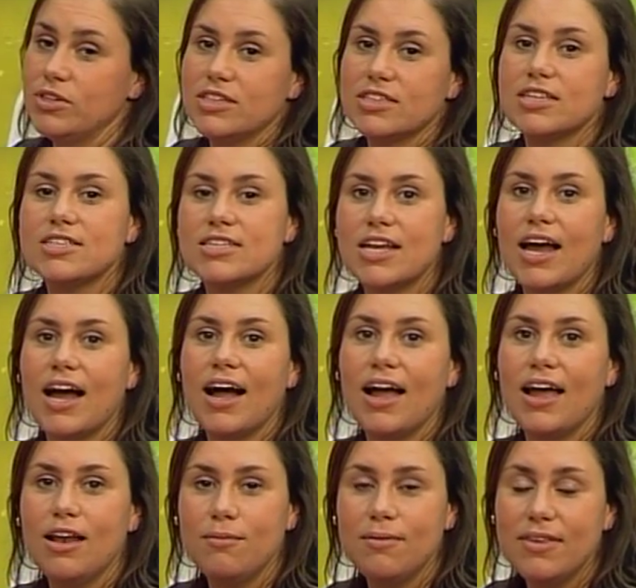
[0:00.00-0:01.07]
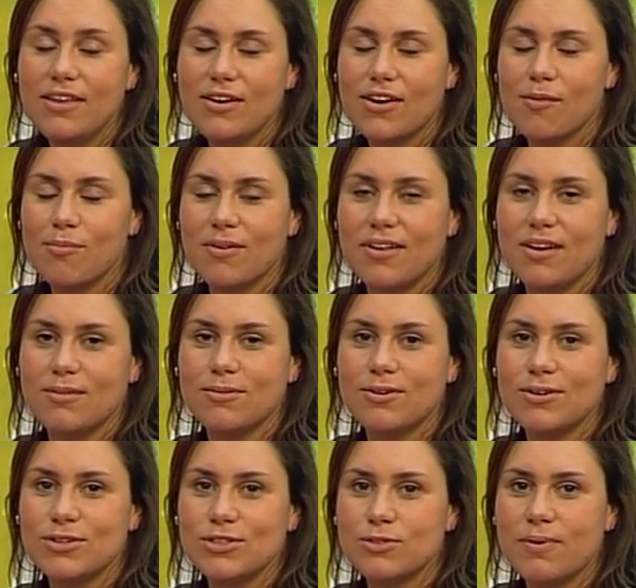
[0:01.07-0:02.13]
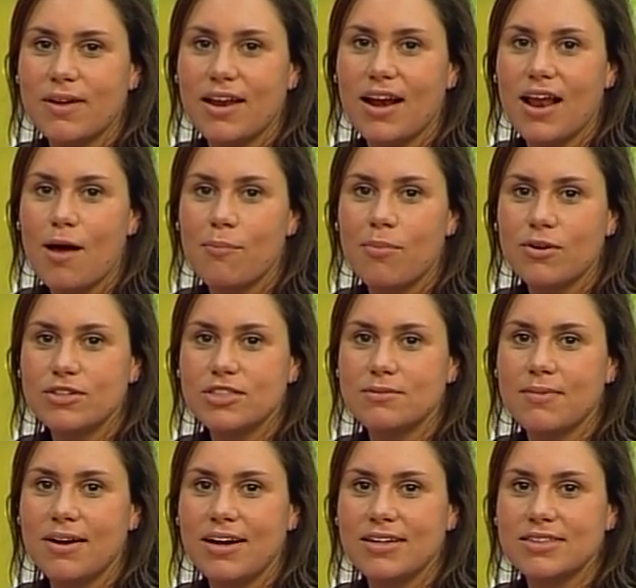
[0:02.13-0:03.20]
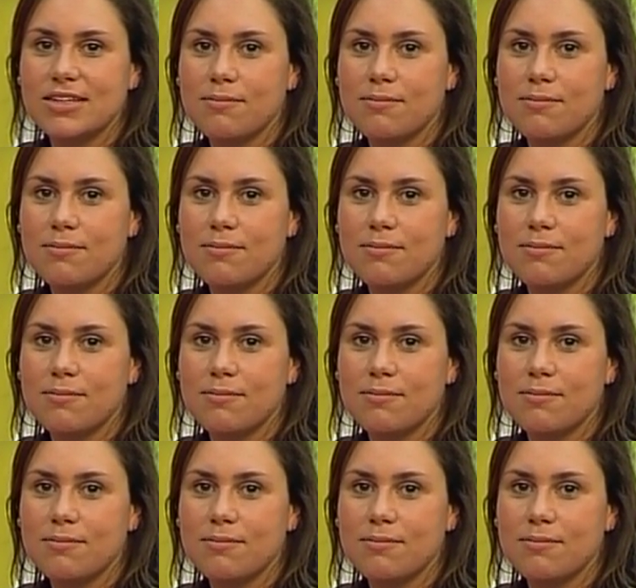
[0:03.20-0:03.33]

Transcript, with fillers: pues ese será el vídeo que podremos ver la próxima